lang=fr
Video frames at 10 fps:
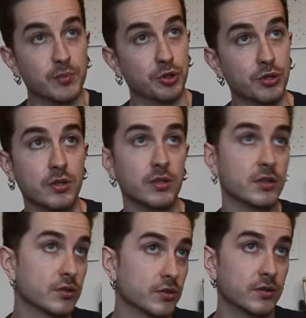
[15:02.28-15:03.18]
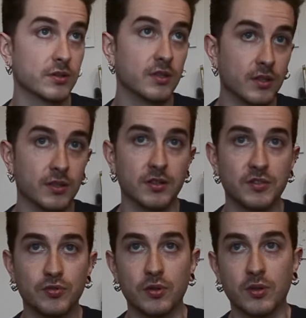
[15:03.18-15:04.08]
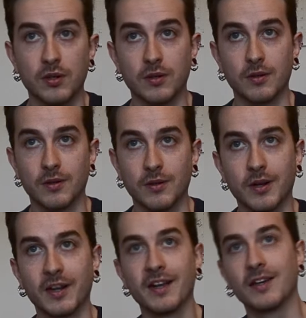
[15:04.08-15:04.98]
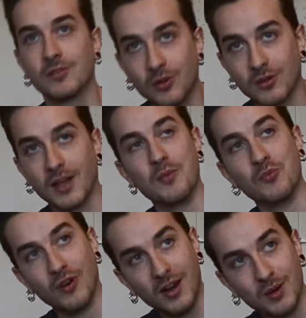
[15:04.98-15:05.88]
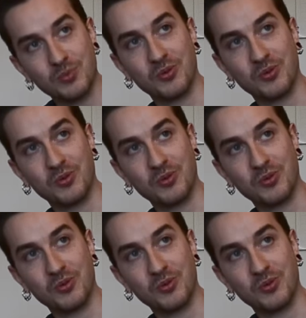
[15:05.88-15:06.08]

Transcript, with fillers: mieux, qu'il euh, faut réattendre un mois